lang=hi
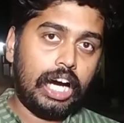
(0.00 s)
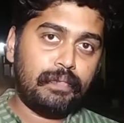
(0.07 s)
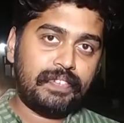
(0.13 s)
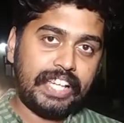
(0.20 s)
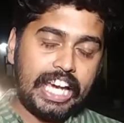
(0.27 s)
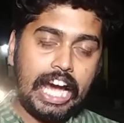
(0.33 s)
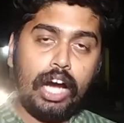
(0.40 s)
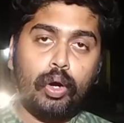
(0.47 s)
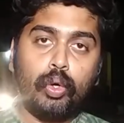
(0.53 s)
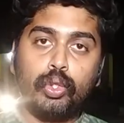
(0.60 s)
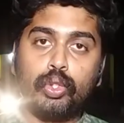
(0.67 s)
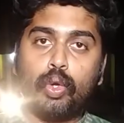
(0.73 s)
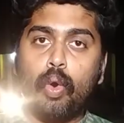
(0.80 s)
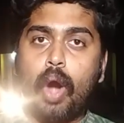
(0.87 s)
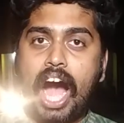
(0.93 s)
अब क्या
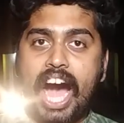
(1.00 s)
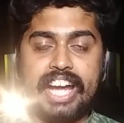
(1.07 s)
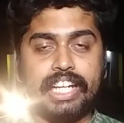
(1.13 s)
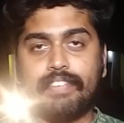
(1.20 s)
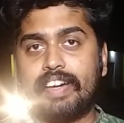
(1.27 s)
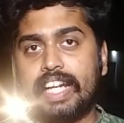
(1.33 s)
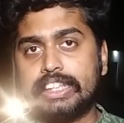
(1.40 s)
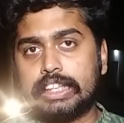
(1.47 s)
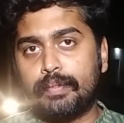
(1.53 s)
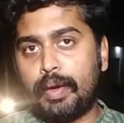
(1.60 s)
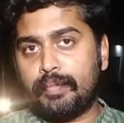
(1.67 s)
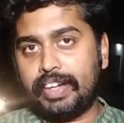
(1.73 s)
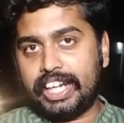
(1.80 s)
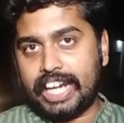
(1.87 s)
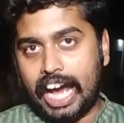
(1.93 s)
उनको आने वाले
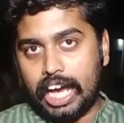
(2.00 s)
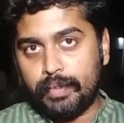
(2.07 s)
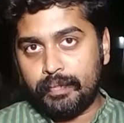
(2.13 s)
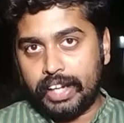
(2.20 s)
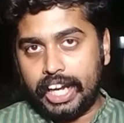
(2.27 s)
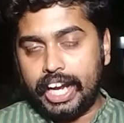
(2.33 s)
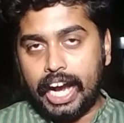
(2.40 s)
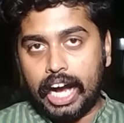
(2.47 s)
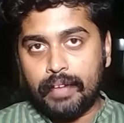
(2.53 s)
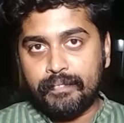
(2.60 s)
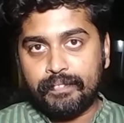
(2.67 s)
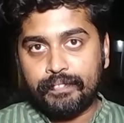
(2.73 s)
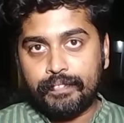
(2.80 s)
समय में न्याय मिलेगा